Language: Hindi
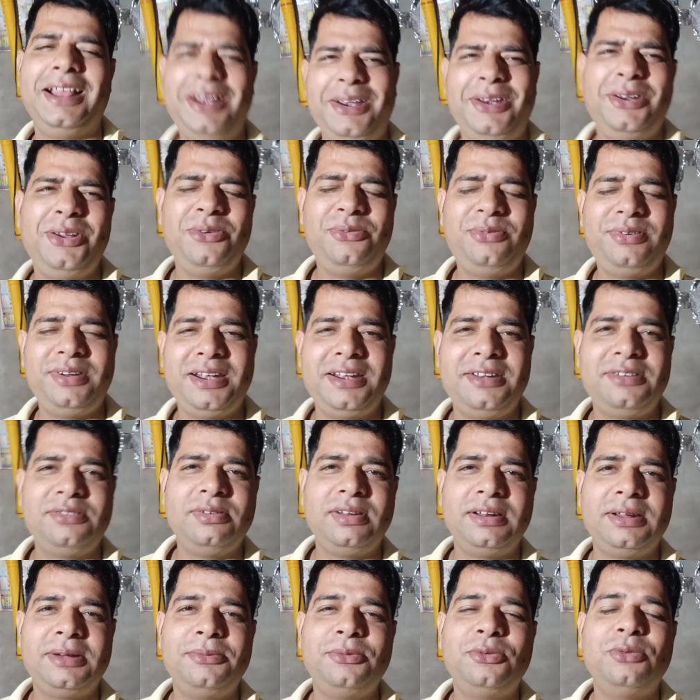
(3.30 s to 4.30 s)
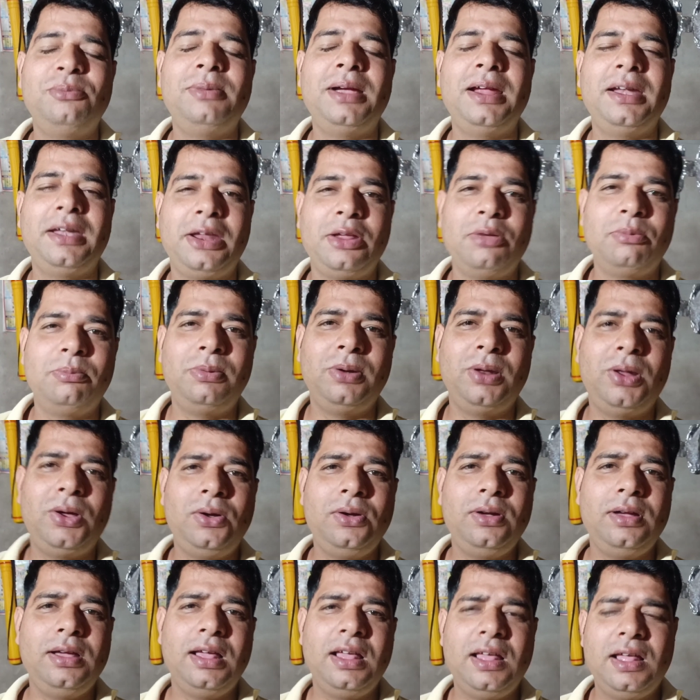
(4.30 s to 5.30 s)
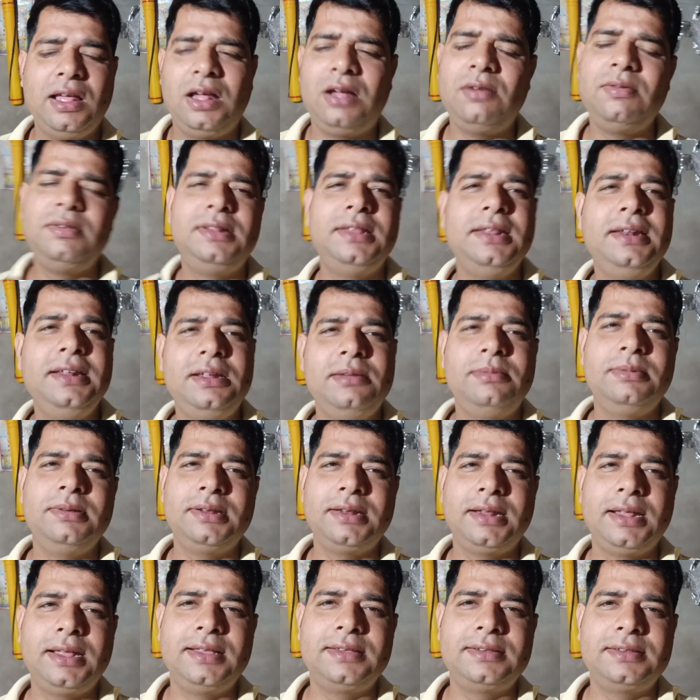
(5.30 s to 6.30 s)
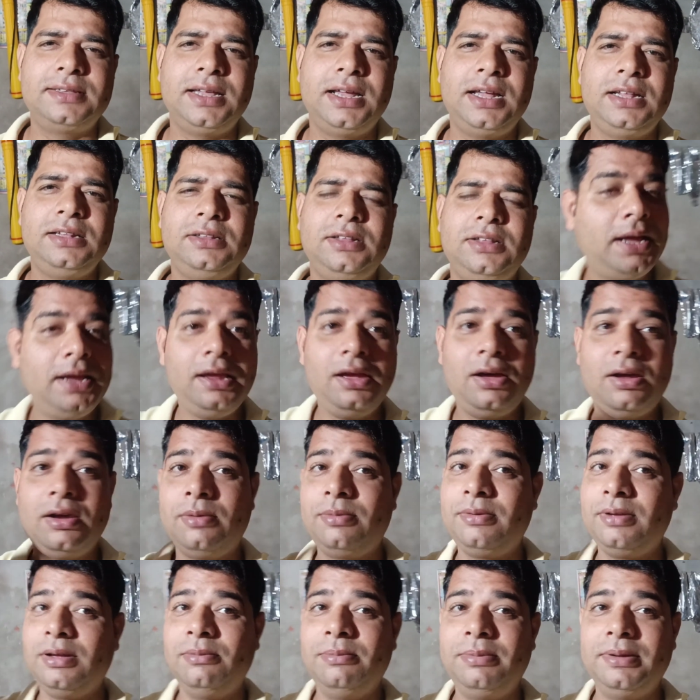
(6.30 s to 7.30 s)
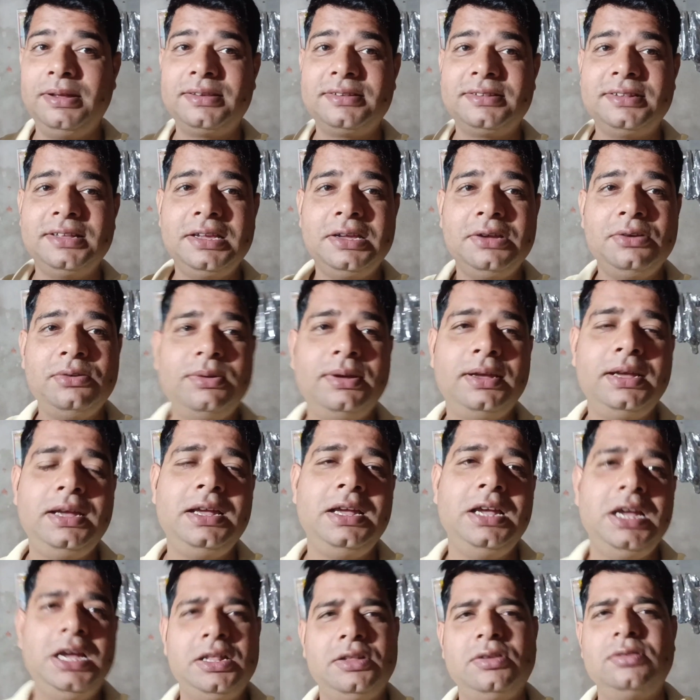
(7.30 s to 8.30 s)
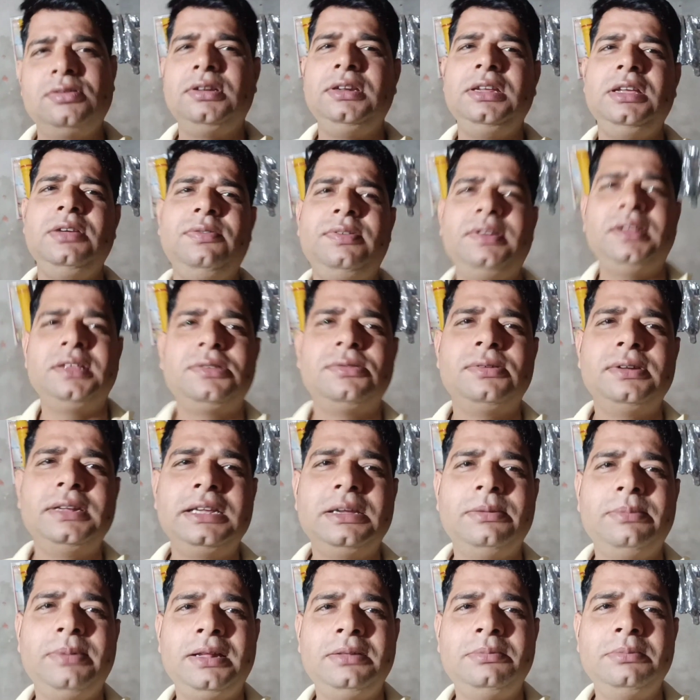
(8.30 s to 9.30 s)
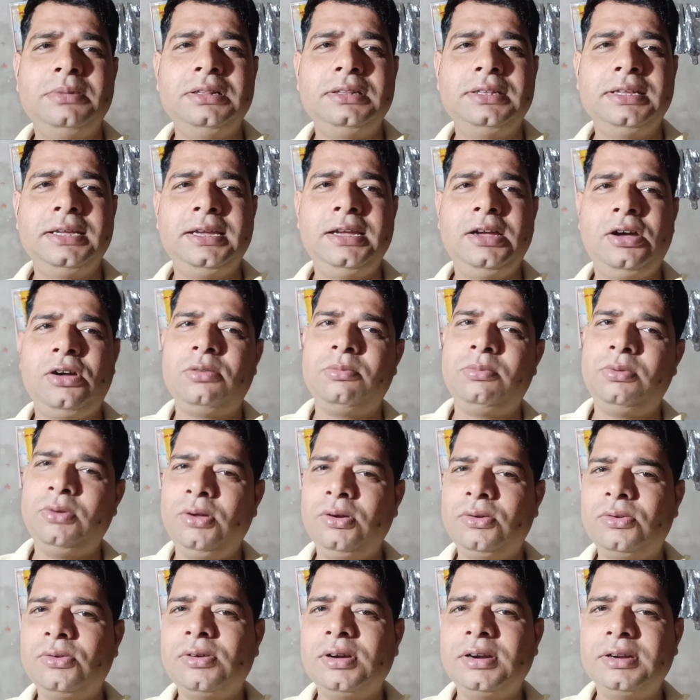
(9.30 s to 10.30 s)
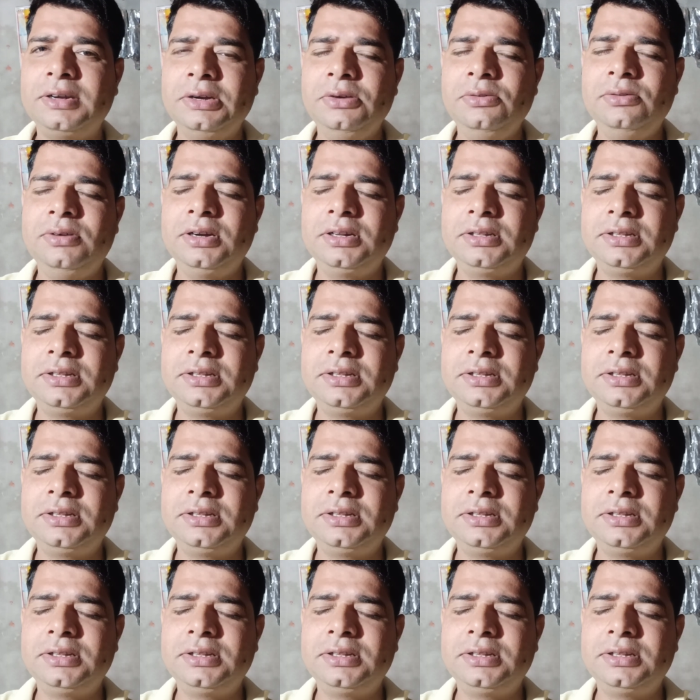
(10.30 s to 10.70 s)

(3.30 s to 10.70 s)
हेलो फ्रेंड्स वेलकम टू माय न्यू ब्लॉग अभी दिन के बज रहे हैं साथ है और अभी हम फ्रेश नहीं हुए हैं तो चलिए फ्रेश होने के बाद मिलते हैं और ब्लॉग को कंटिन्यू